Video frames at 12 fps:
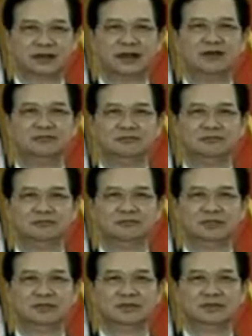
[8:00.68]
hành động
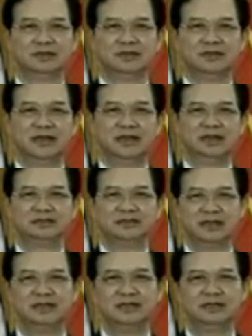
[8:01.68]
về
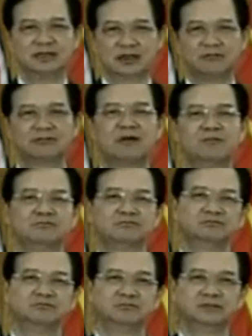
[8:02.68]
xây dựng cộng đồng
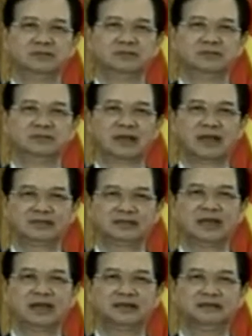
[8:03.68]

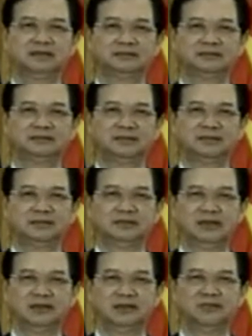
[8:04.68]
ASEAN
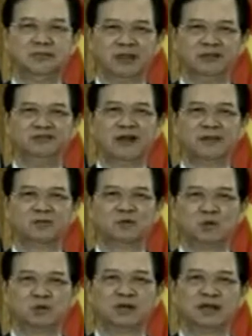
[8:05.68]
với những biện pháp
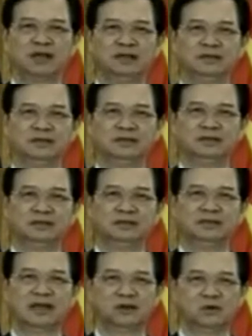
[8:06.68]
cụ thể
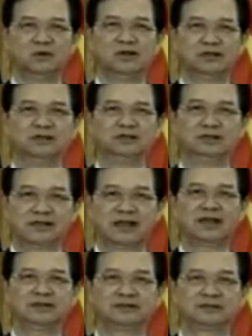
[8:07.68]
và nguồn lực thích
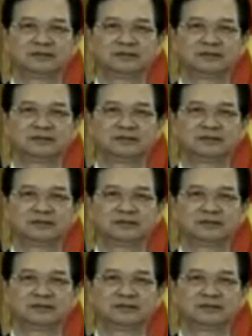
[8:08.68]
đáng.